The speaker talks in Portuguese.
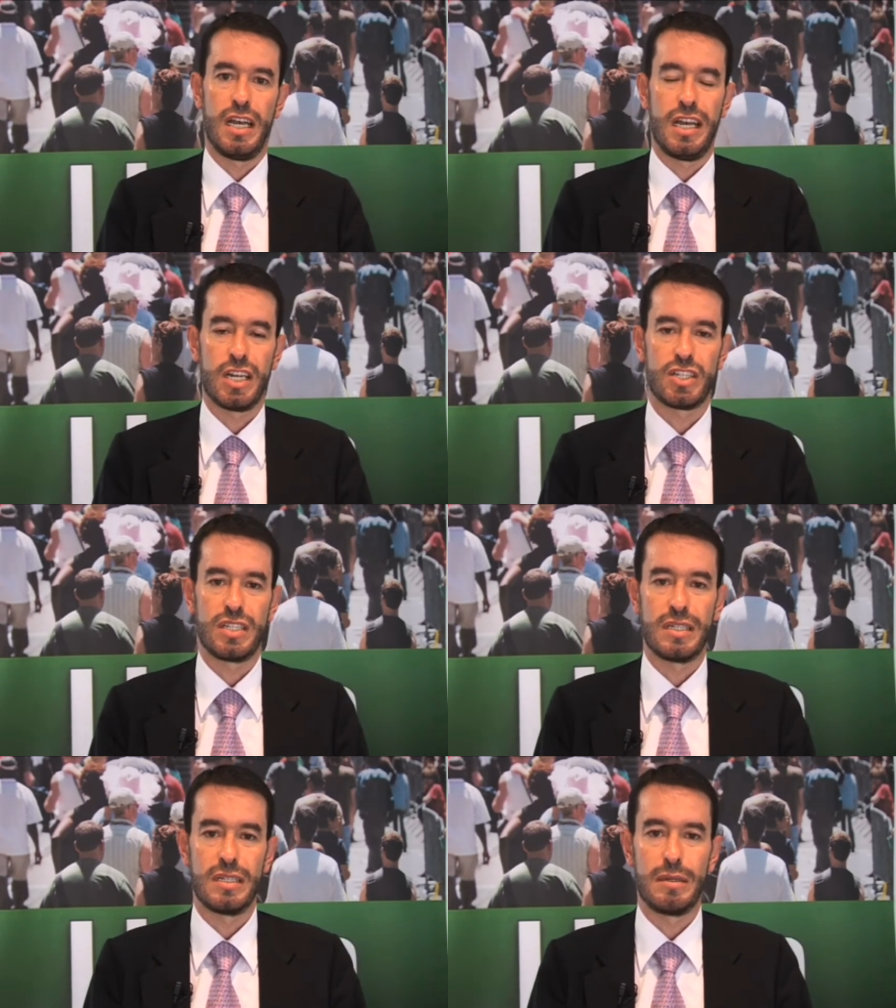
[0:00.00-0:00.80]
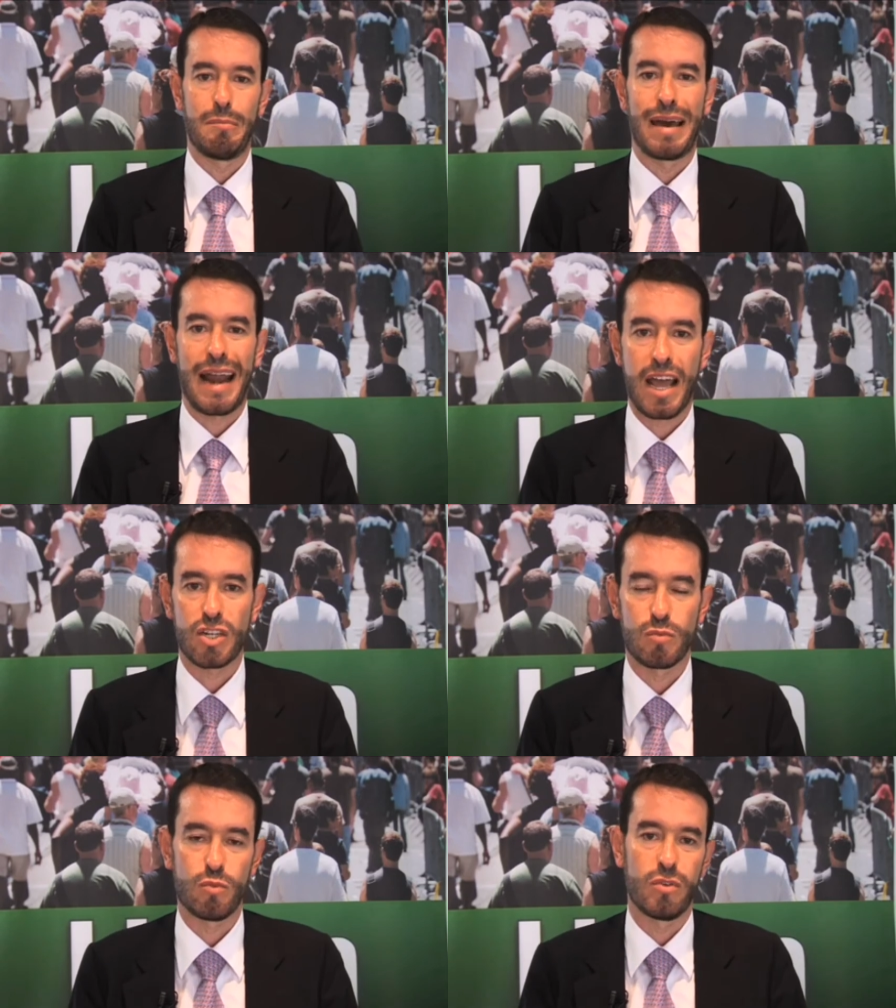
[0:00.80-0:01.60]
neste
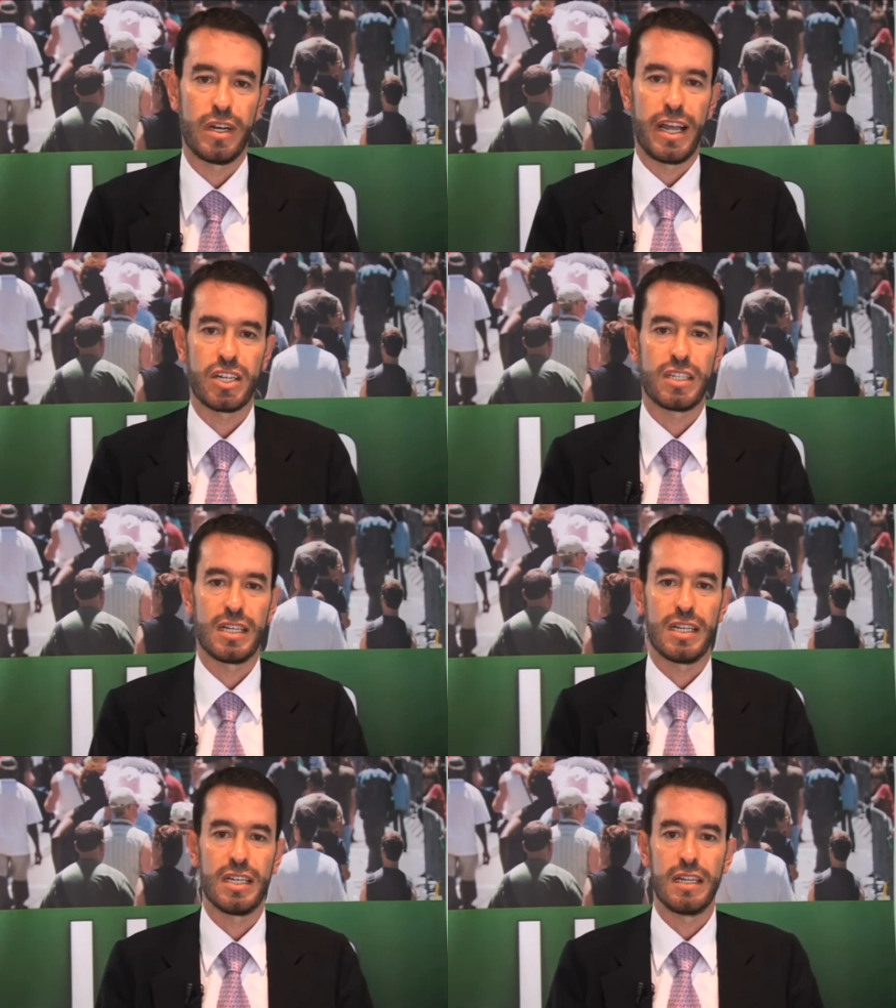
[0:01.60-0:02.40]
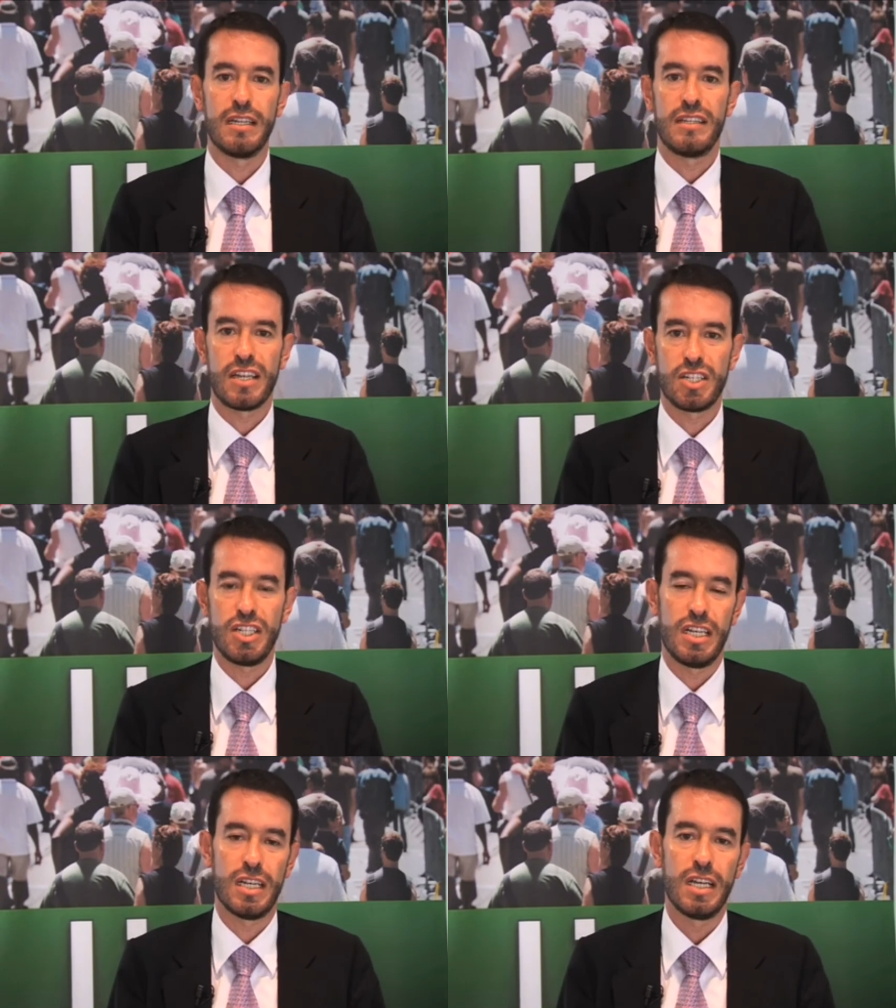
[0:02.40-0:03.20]
marasmo, nesta
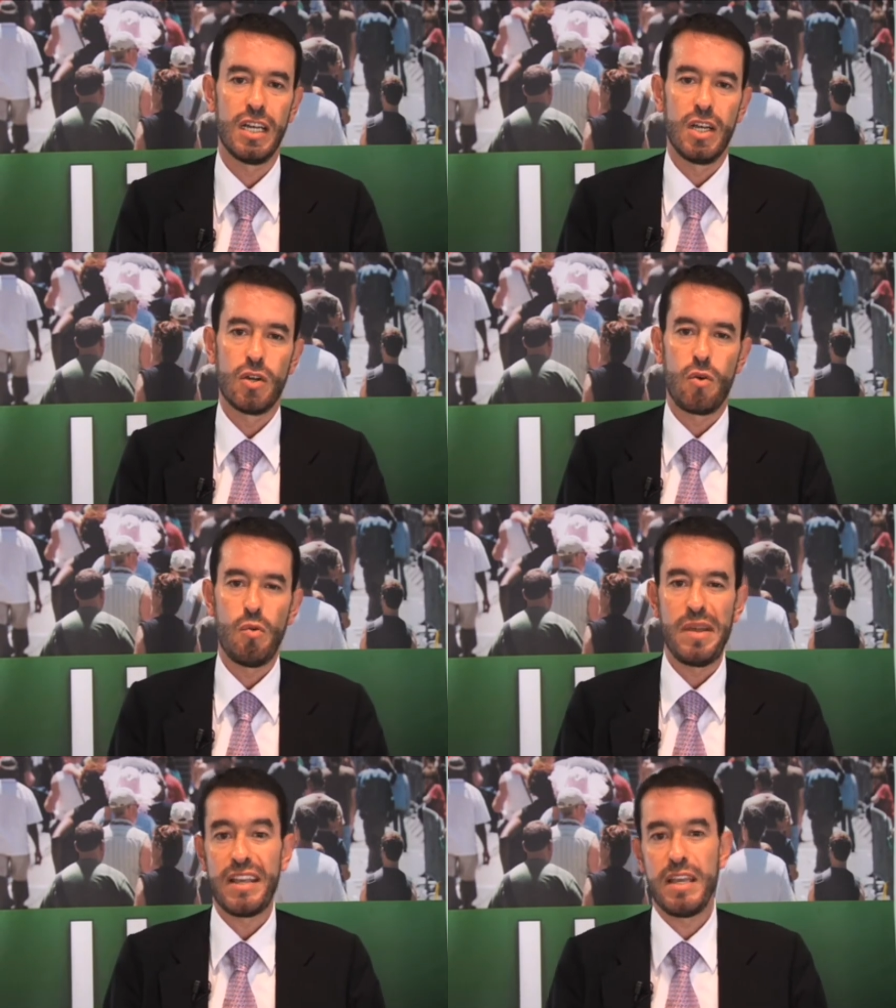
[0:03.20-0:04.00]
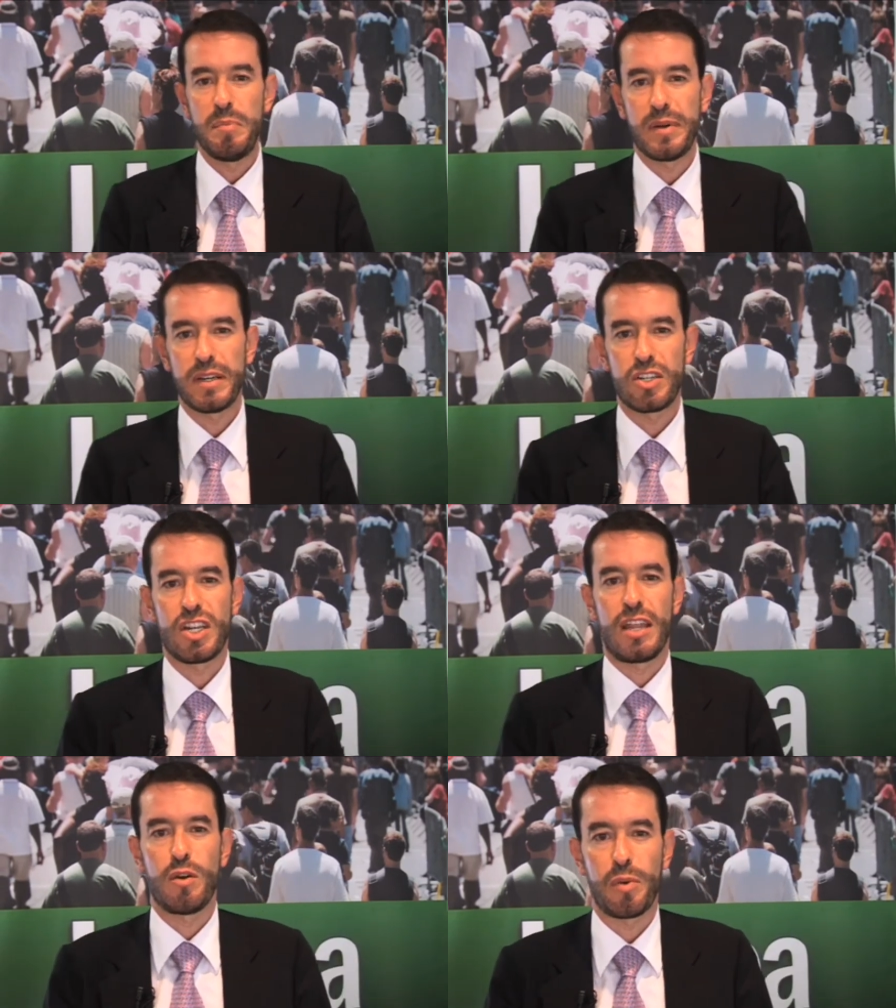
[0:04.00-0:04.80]
letargia, com uma equipa que
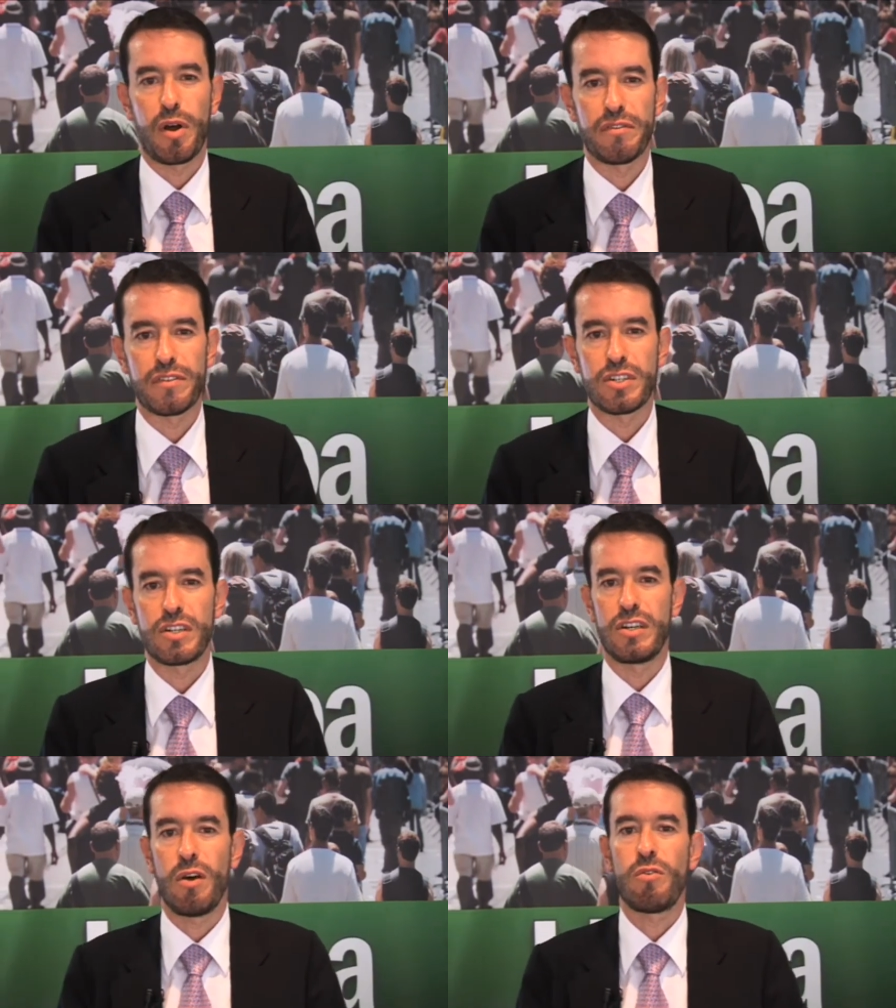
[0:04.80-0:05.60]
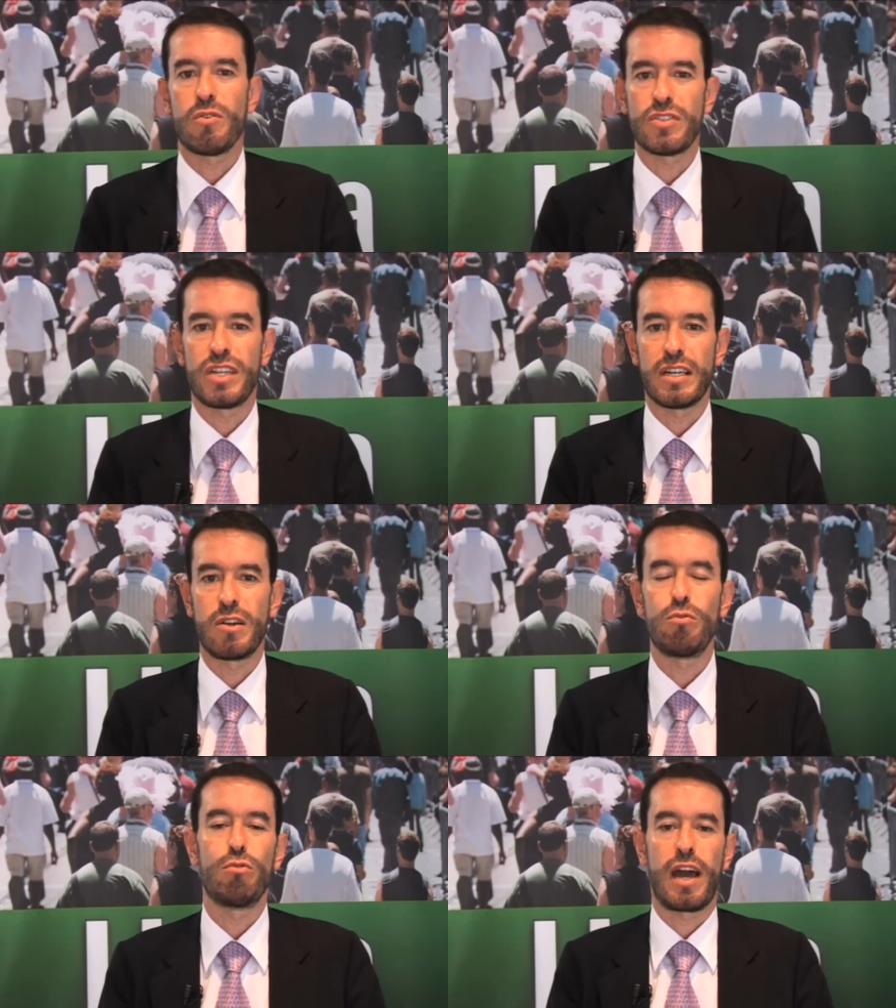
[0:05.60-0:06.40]
já deu provas que não
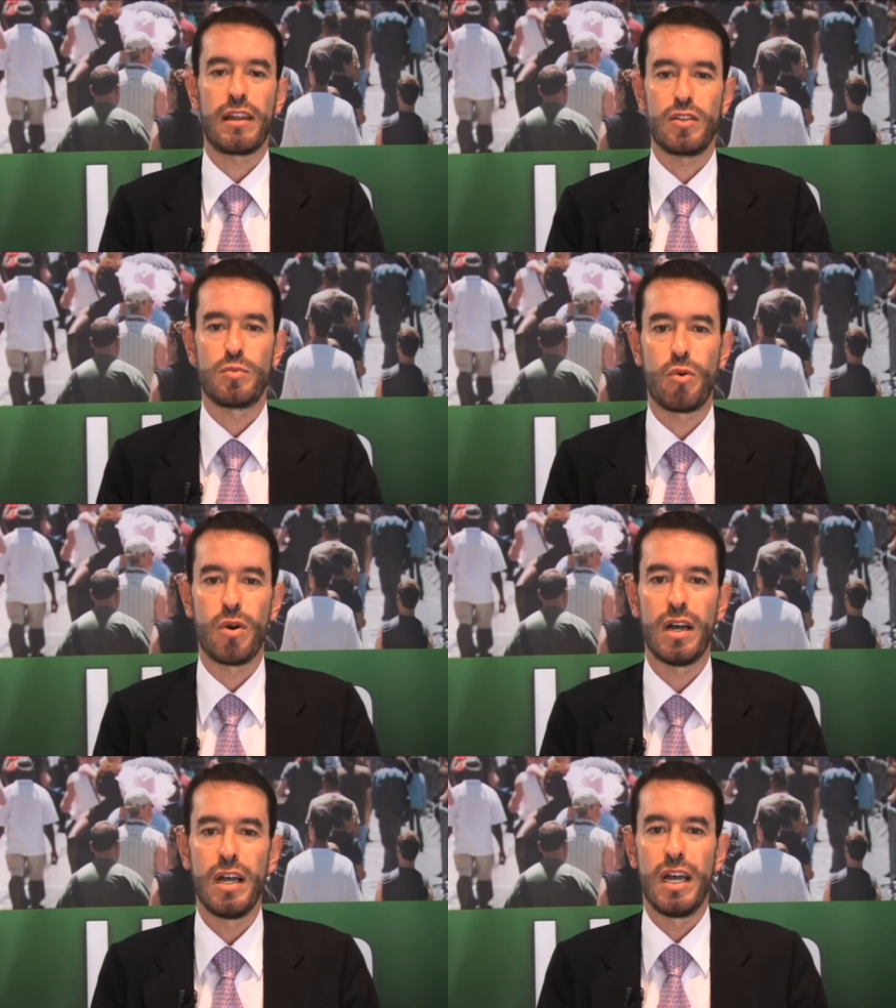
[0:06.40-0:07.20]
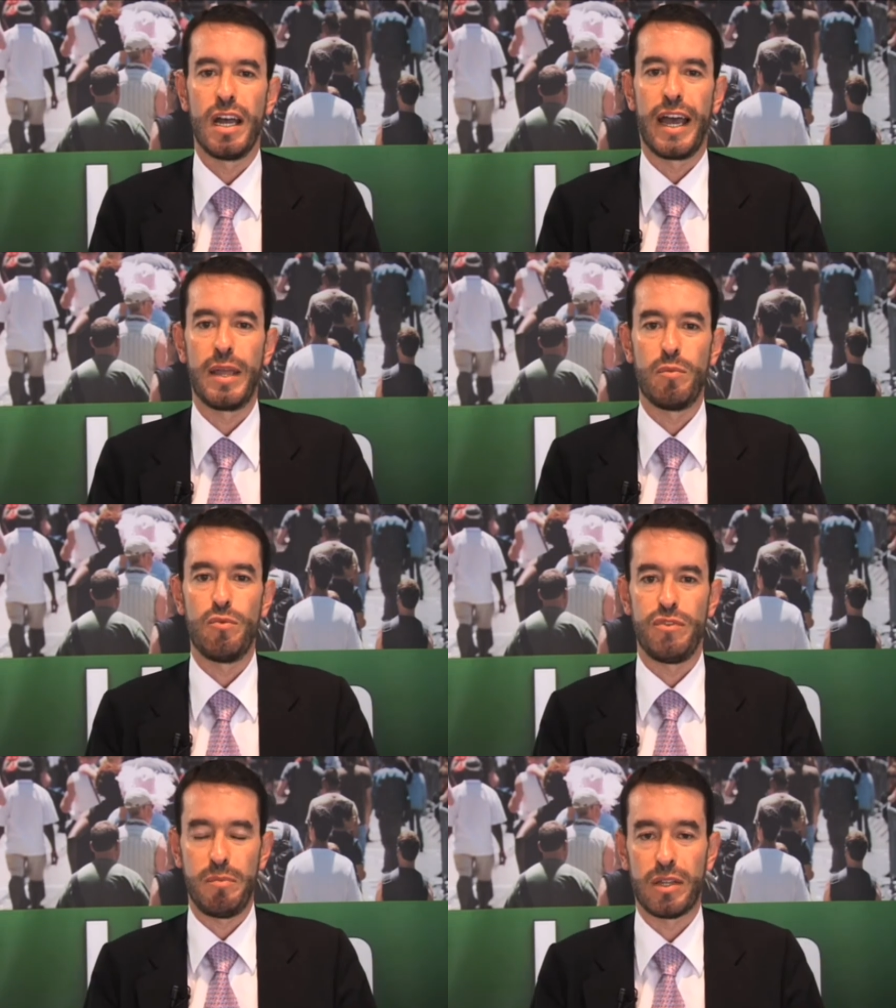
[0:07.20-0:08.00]
consegue colocar Lisboa em
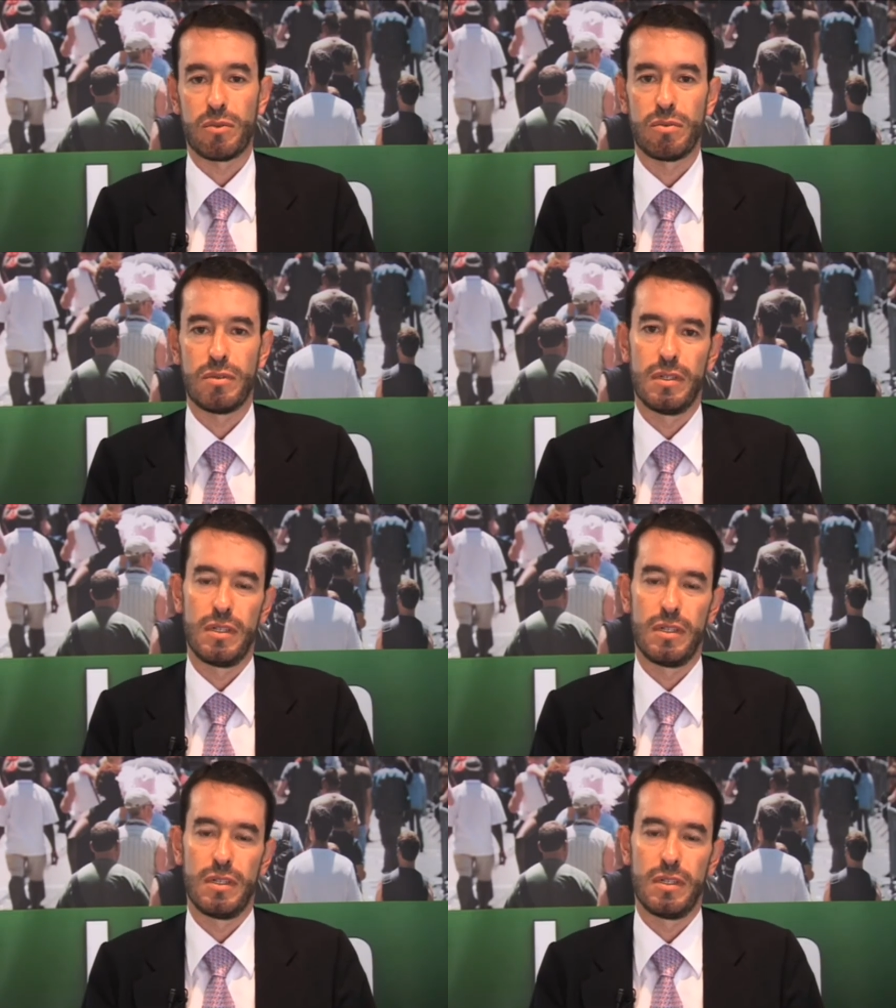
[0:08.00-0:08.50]
movimento.